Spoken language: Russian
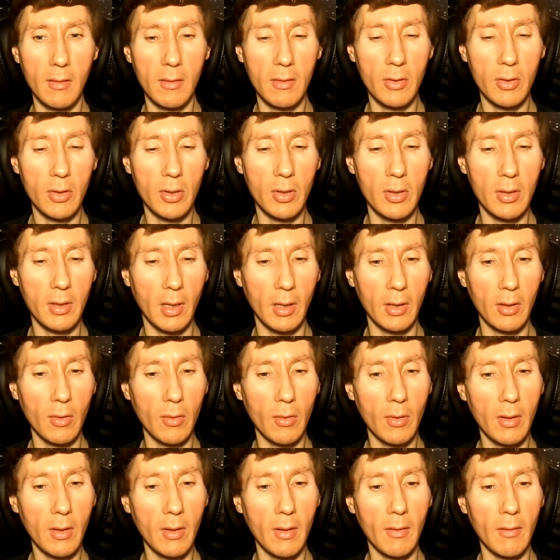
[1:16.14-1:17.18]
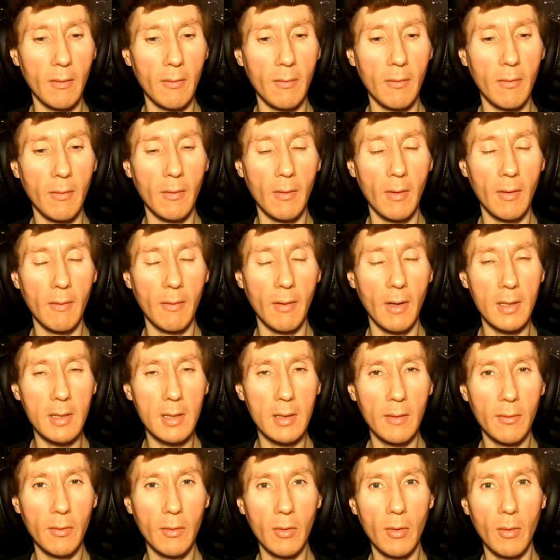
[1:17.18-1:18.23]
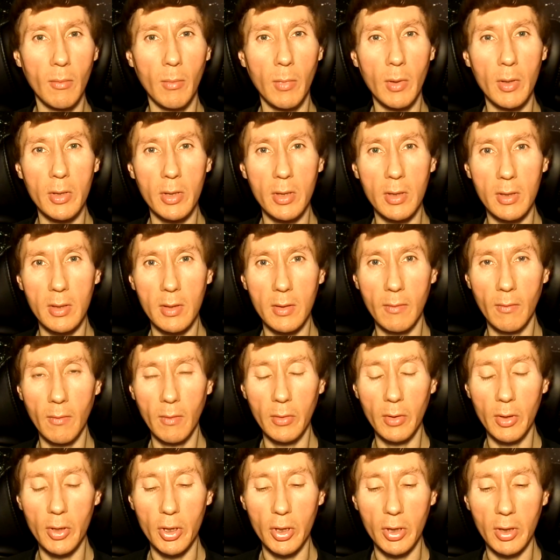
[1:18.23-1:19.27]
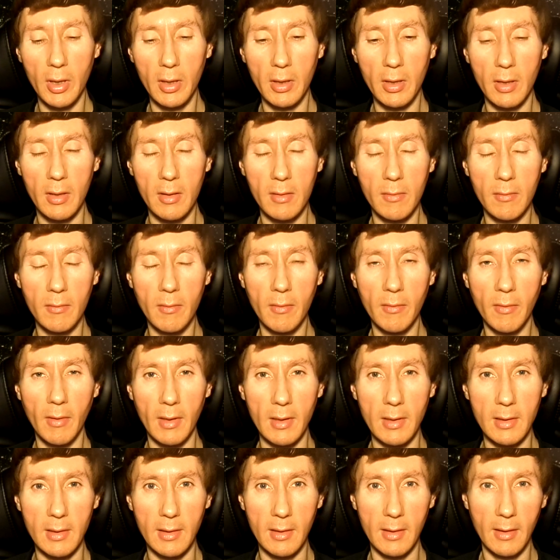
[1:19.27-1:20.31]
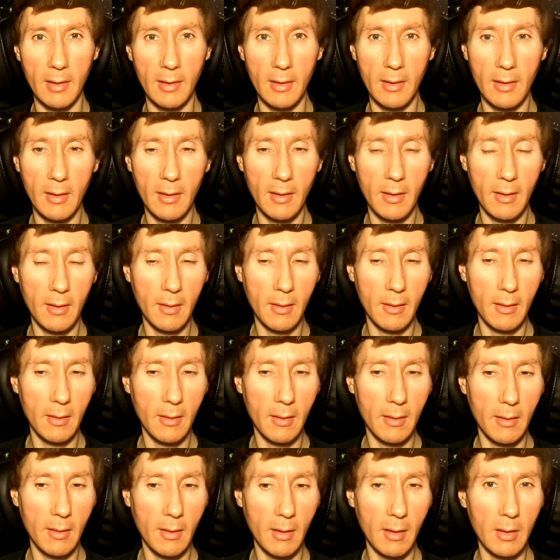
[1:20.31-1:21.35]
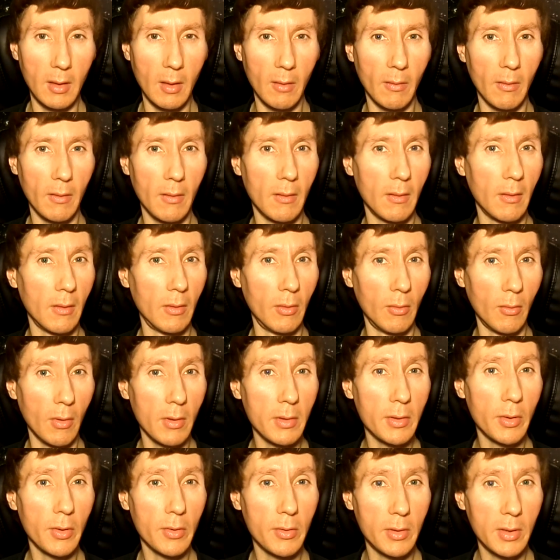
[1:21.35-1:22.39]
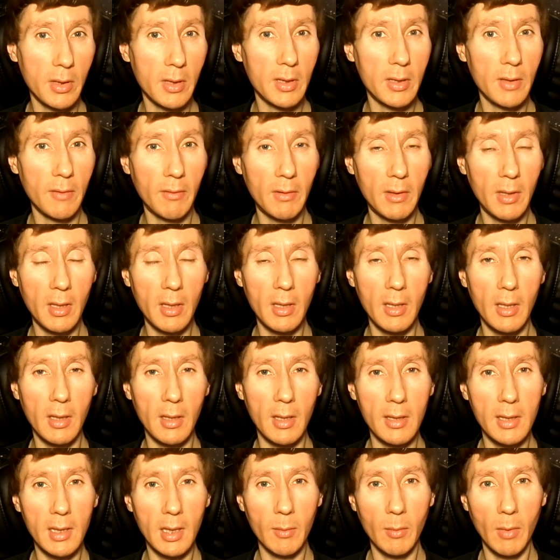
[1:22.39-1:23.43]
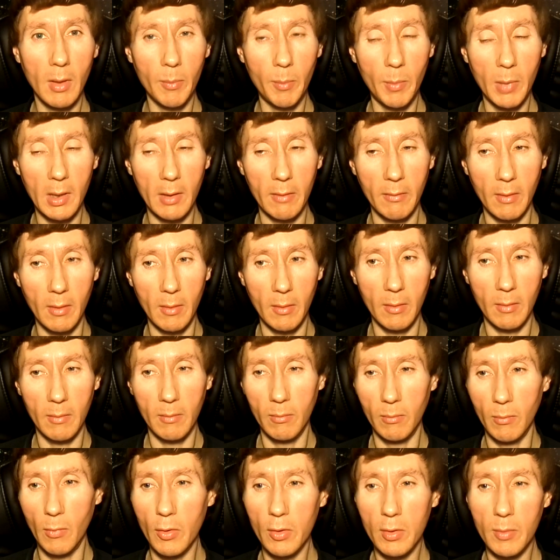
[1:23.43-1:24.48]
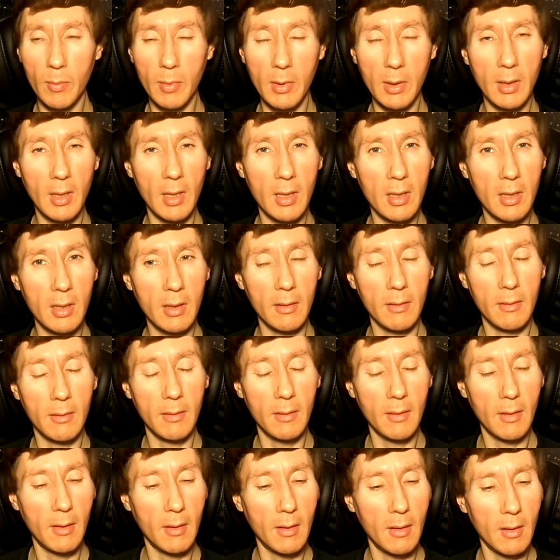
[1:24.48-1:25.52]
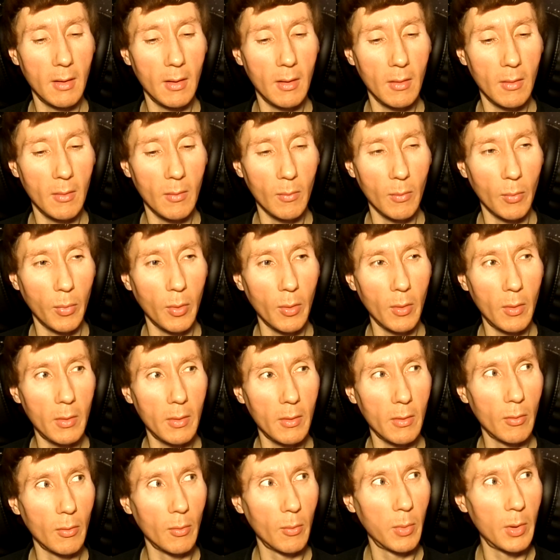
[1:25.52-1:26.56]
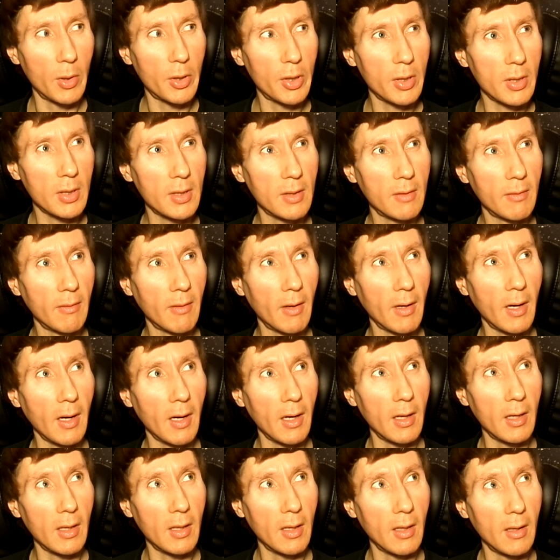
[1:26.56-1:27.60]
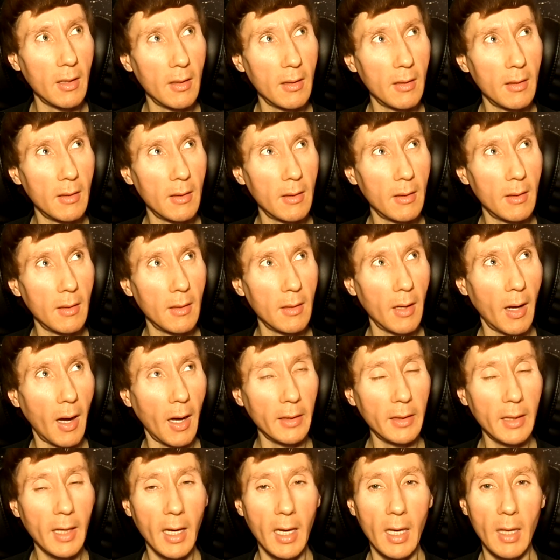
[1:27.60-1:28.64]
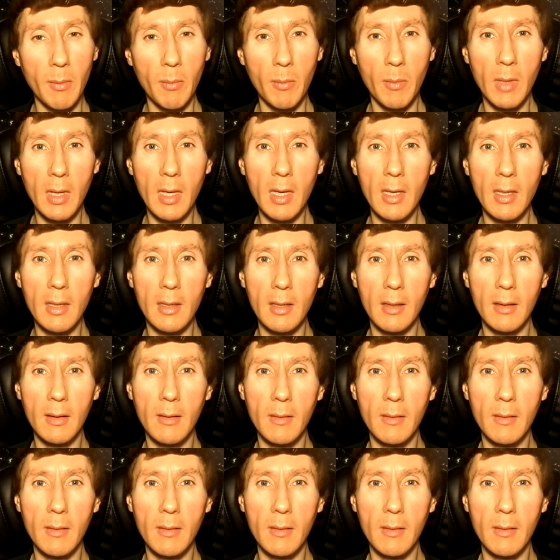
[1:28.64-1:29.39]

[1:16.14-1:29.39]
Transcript: через которые основное большинство начинает развиваться. Это, ну, осознанное сновидение – это самое первое. Может быть, даже боль, у большинства она имеет